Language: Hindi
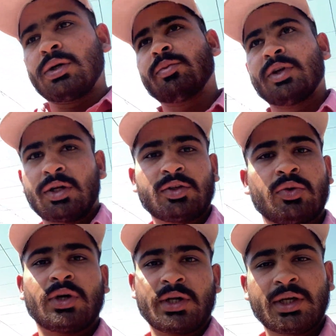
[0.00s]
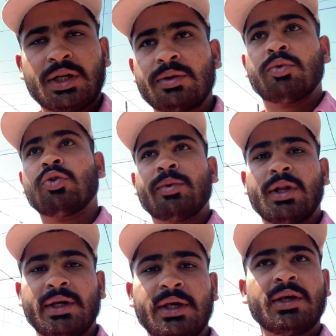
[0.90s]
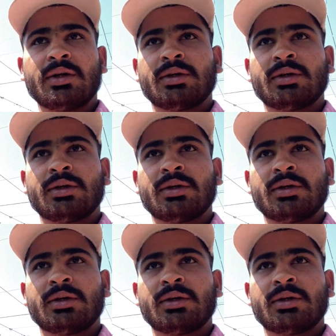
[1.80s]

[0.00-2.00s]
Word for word: निकलता हूँ घर के लिए भूख भी लगी है